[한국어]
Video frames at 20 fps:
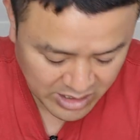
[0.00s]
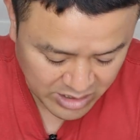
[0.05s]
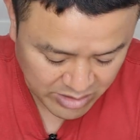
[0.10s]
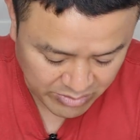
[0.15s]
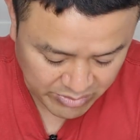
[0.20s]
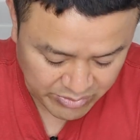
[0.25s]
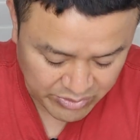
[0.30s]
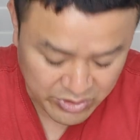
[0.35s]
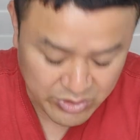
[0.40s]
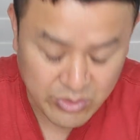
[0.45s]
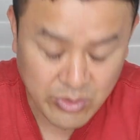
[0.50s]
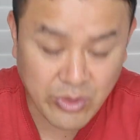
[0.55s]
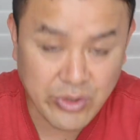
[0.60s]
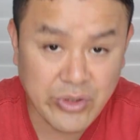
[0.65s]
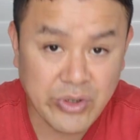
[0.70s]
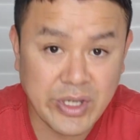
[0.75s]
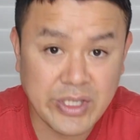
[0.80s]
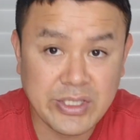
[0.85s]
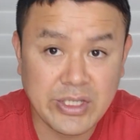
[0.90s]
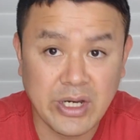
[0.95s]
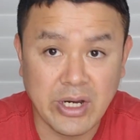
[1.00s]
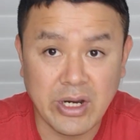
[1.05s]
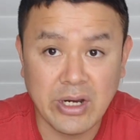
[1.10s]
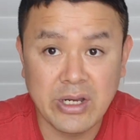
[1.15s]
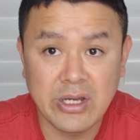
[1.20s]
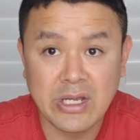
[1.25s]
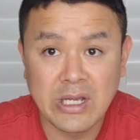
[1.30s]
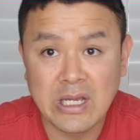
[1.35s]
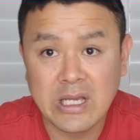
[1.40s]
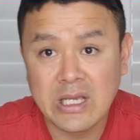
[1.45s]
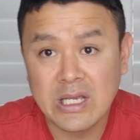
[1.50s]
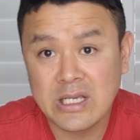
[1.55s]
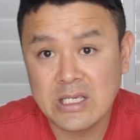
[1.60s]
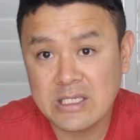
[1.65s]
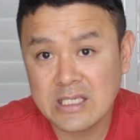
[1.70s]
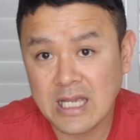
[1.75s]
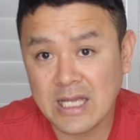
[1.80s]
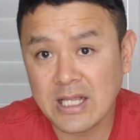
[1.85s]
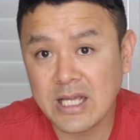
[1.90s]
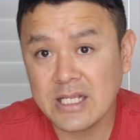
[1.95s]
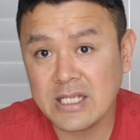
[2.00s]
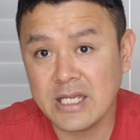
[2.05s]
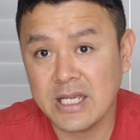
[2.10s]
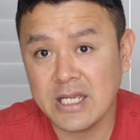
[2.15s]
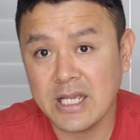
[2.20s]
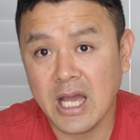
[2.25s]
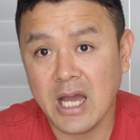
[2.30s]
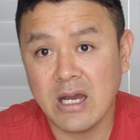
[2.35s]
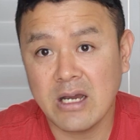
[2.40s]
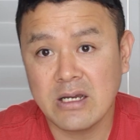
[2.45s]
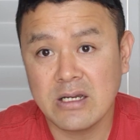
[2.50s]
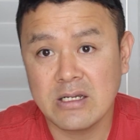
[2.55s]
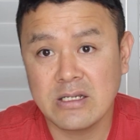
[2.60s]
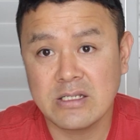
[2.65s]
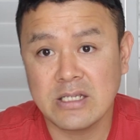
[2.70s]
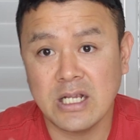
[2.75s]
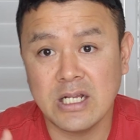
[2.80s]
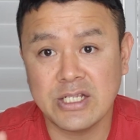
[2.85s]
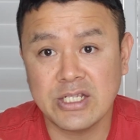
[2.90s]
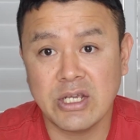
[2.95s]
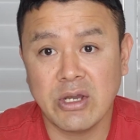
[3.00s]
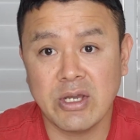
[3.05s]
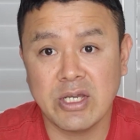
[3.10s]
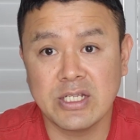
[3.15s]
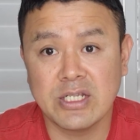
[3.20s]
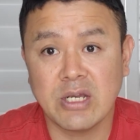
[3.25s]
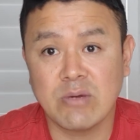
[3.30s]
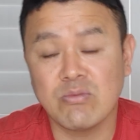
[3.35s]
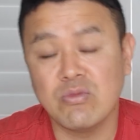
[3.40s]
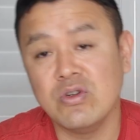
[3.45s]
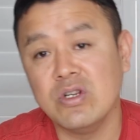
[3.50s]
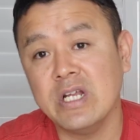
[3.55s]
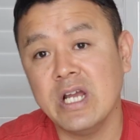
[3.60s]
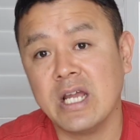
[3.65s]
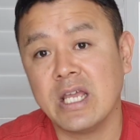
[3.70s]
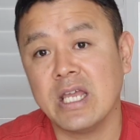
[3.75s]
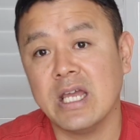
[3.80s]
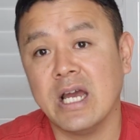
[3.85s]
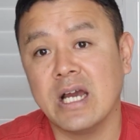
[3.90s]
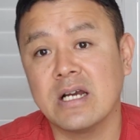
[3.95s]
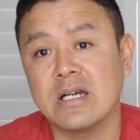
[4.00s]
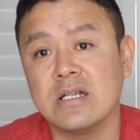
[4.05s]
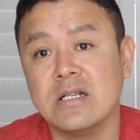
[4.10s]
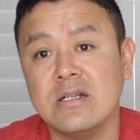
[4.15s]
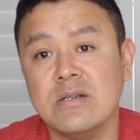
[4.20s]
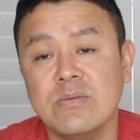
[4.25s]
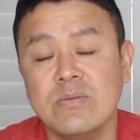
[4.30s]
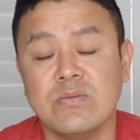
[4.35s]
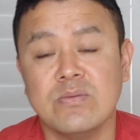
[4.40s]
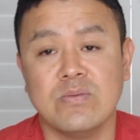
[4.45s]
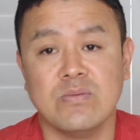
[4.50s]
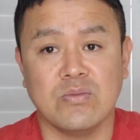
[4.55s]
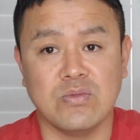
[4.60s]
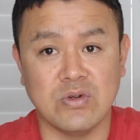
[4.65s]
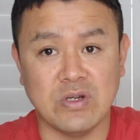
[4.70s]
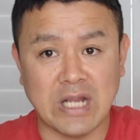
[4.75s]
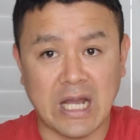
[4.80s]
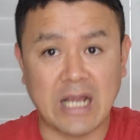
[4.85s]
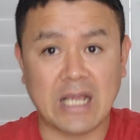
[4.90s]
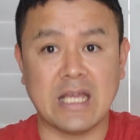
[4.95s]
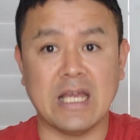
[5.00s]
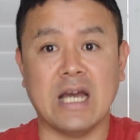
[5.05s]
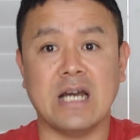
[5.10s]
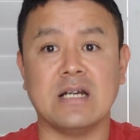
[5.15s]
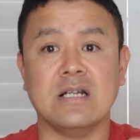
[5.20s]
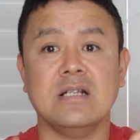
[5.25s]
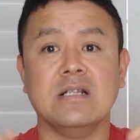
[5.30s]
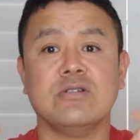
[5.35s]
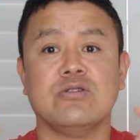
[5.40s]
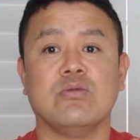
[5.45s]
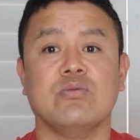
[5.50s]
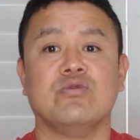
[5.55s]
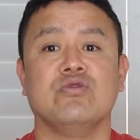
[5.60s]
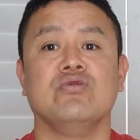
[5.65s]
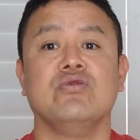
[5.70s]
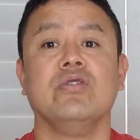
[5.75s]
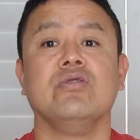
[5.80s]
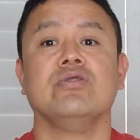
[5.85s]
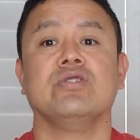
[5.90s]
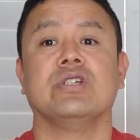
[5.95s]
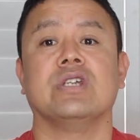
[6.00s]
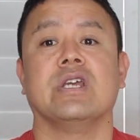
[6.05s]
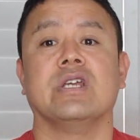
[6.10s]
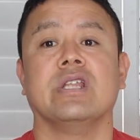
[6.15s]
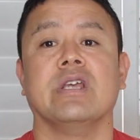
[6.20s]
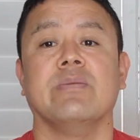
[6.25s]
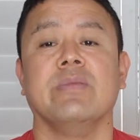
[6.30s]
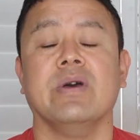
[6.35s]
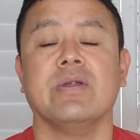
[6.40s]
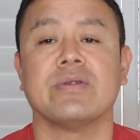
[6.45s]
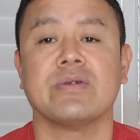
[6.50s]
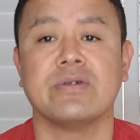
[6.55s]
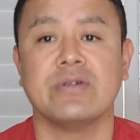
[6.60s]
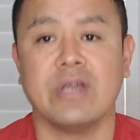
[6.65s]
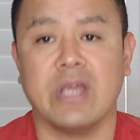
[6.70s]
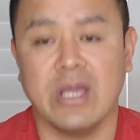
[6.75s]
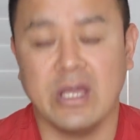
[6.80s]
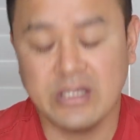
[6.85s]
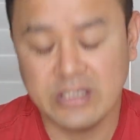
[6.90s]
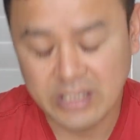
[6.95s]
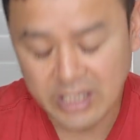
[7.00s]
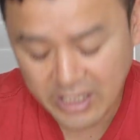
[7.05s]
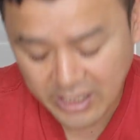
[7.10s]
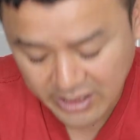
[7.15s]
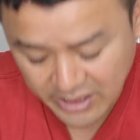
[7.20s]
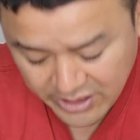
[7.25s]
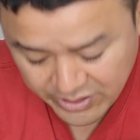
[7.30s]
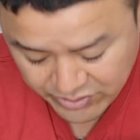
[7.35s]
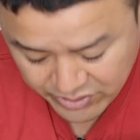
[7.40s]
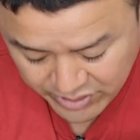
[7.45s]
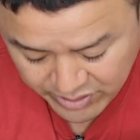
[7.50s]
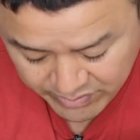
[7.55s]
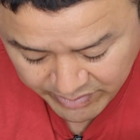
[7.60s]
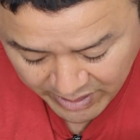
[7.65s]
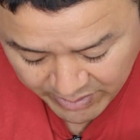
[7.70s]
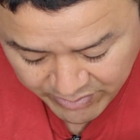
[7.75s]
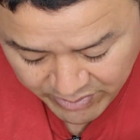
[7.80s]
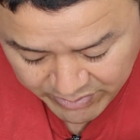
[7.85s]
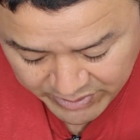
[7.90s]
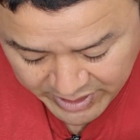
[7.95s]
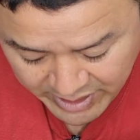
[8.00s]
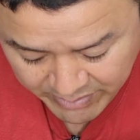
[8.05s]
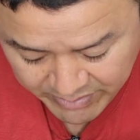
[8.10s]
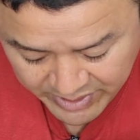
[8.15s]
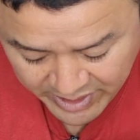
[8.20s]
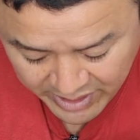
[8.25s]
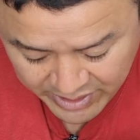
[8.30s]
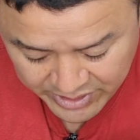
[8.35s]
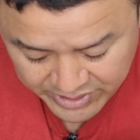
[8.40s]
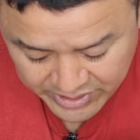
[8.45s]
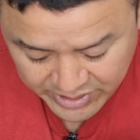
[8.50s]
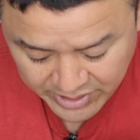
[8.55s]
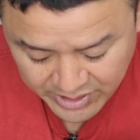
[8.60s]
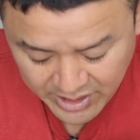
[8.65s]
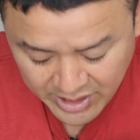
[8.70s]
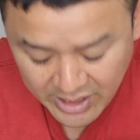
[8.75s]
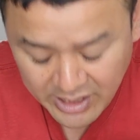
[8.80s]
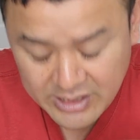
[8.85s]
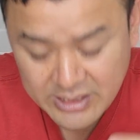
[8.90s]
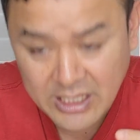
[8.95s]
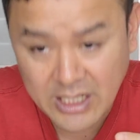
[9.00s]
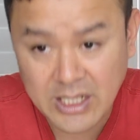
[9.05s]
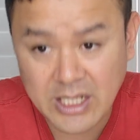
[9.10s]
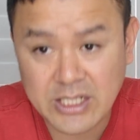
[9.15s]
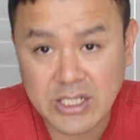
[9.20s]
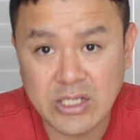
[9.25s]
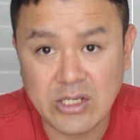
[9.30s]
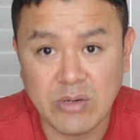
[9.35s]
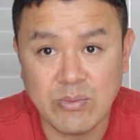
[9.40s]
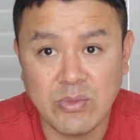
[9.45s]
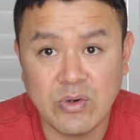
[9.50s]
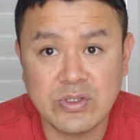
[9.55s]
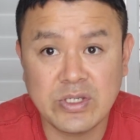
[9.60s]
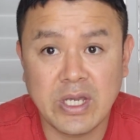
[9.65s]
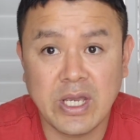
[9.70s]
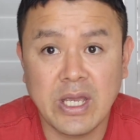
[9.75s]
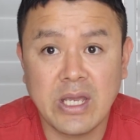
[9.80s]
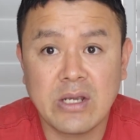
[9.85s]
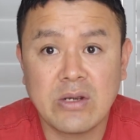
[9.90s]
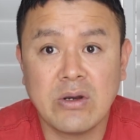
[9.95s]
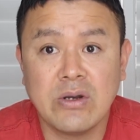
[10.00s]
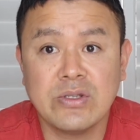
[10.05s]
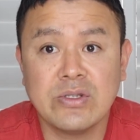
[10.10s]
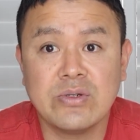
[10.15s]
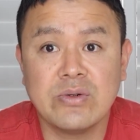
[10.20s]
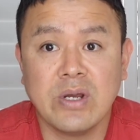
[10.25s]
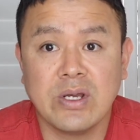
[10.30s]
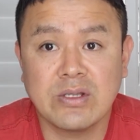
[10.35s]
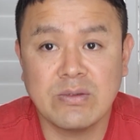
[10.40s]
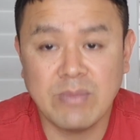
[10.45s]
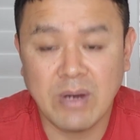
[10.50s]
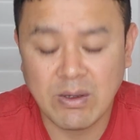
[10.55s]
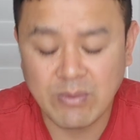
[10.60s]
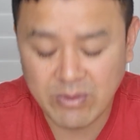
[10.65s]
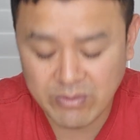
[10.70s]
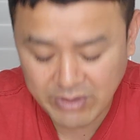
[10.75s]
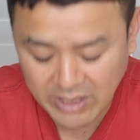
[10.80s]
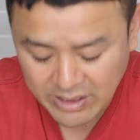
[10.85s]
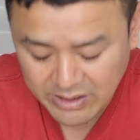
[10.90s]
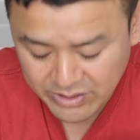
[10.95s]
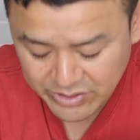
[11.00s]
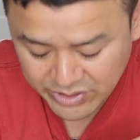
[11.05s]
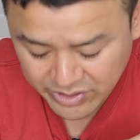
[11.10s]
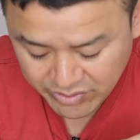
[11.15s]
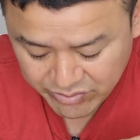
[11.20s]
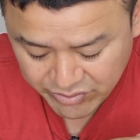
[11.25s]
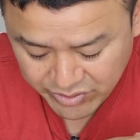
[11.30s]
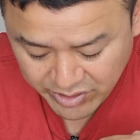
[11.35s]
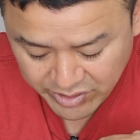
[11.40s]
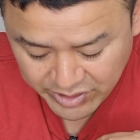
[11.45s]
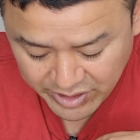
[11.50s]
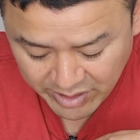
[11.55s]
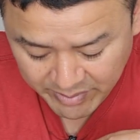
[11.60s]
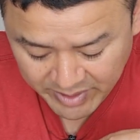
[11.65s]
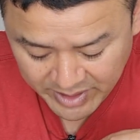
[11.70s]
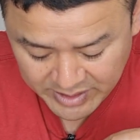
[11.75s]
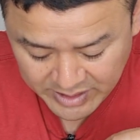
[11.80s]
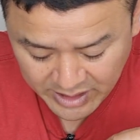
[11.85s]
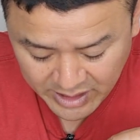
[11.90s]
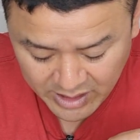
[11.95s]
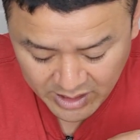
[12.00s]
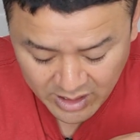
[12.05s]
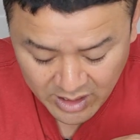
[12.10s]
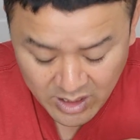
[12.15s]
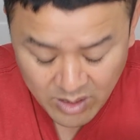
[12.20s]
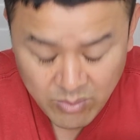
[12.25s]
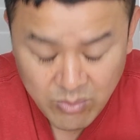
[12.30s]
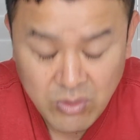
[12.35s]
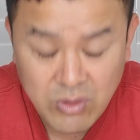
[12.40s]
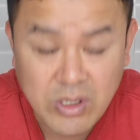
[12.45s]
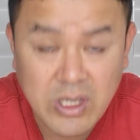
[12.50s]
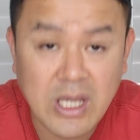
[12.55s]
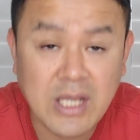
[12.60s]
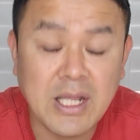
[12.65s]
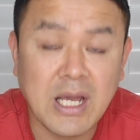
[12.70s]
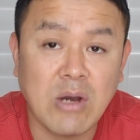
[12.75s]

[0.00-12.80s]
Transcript: 그 부분을 고려해서 산화제의 양, 일제와 제 물량의 양을, 물약의 양을 좀 줄여주시게 되면 그게 해결할 수 있는 방법이 됩니다. 그래서 산화제, 연모제 컨트롤하는 방법을 알려드렸고요. 그 다음에 이제 붉게